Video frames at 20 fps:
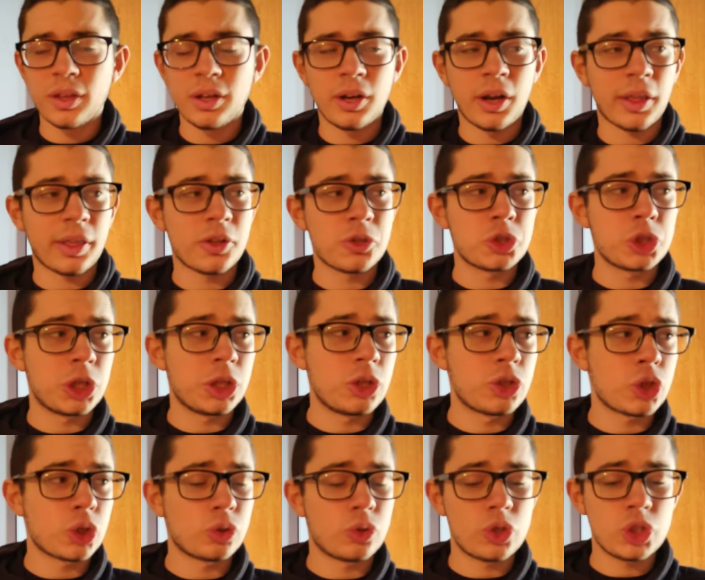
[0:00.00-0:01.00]
nella stagione
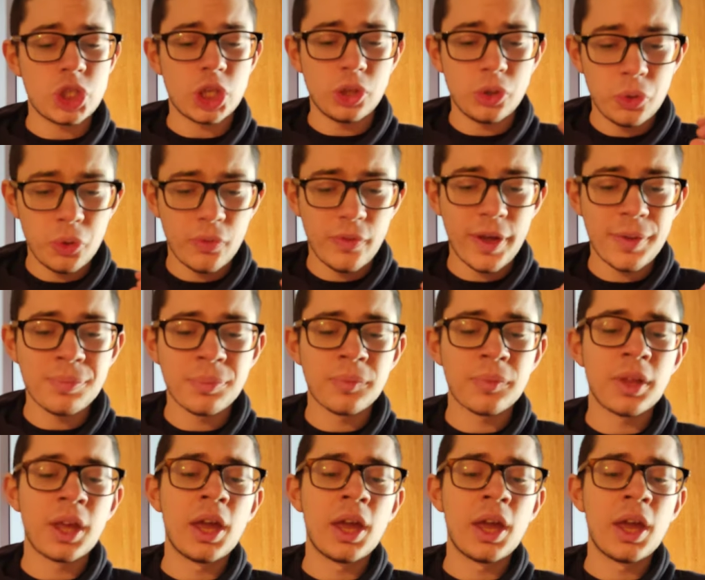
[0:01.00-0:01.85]
18-19